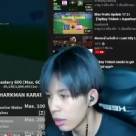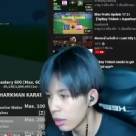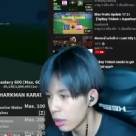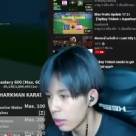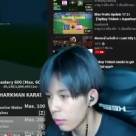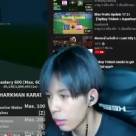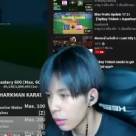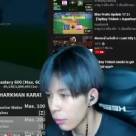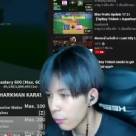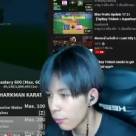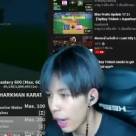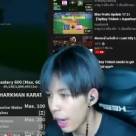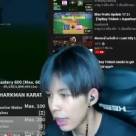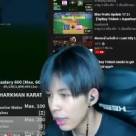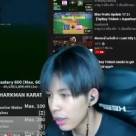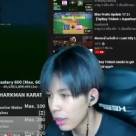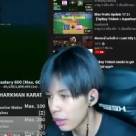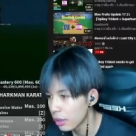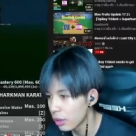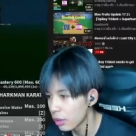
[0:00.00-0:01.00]
what the fuck
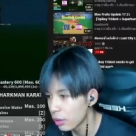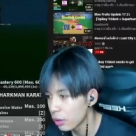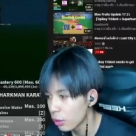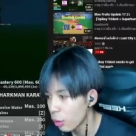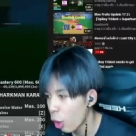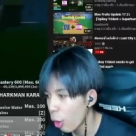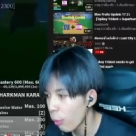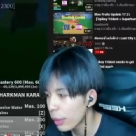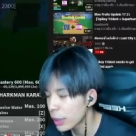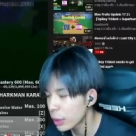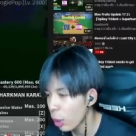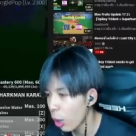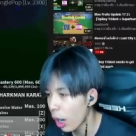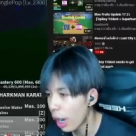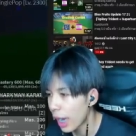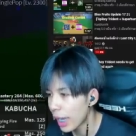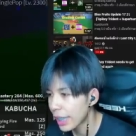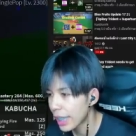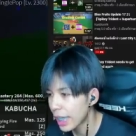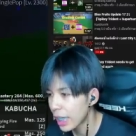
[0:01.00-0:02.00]
อ๋อ มันเจาะไฮ
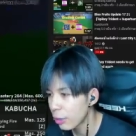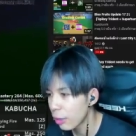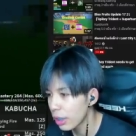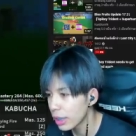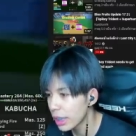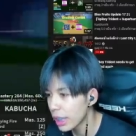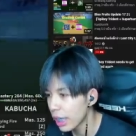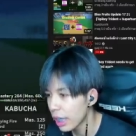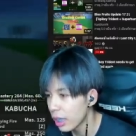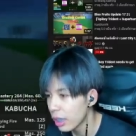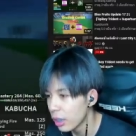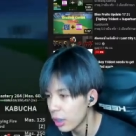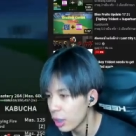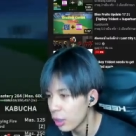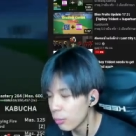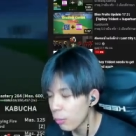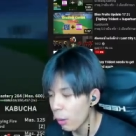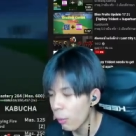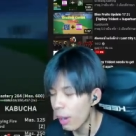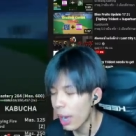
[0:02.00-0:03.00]
คีด้วยนี่
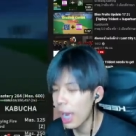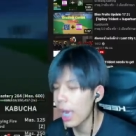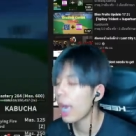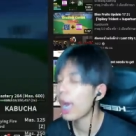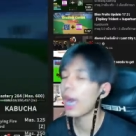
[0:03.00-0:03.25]
เพราะว่า